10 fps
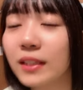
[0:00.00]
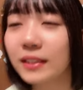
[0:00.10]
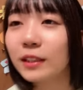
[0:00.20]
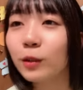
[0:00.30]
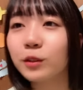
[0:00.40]

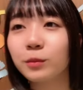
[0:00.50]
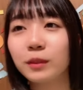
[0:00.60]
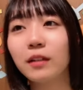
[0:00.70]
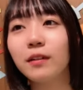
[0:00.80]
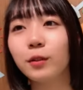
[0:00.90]

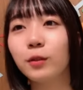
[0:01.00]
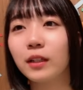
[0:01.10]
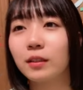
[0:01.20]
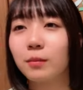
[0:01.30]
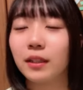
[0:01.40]
シーホースメカは今日
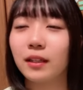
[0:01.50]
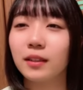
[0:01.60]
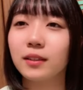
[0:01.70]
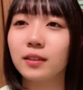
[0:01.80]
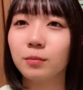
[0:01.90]
買ったみたい
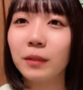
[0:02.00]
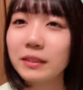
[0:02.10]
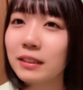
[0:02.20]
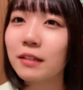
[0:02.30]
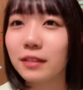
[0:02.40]
です
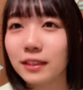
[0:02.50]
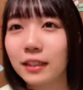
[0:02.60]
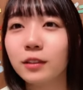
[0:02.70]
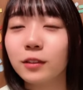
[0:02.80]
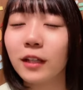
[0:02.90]
バスケは
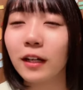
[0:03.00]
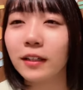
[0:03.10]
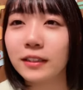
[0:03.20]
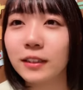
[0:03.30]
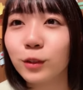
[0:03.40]
さいつか
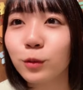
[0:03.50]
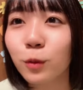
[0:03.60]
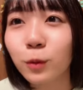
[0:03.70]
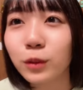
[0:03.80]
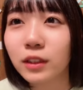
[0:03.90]
ら
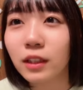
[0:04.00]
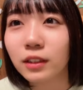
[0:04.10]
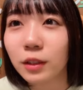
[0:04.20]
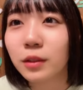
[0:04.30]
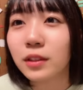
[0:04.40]
シーズンオフに
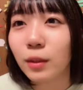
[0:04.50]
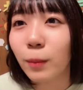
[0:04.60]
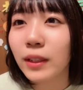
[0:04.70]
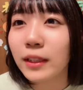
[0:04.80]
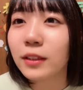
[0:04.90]
なっちゃうんですか
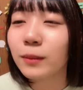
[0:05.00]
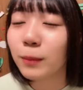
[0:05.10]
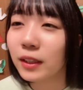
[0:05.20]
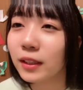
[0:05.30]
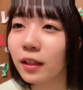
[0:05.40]
まだいつ
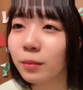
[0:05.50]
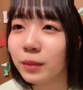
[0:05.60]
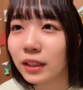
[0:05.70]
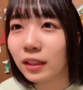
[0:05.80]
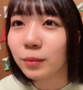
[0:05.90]
までなら
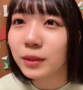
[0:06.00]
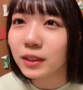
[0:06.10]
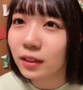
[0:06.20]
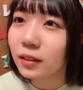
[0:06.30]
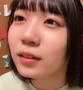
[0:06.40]
見に行けま
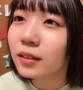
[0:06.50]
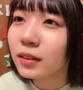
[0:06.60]
すか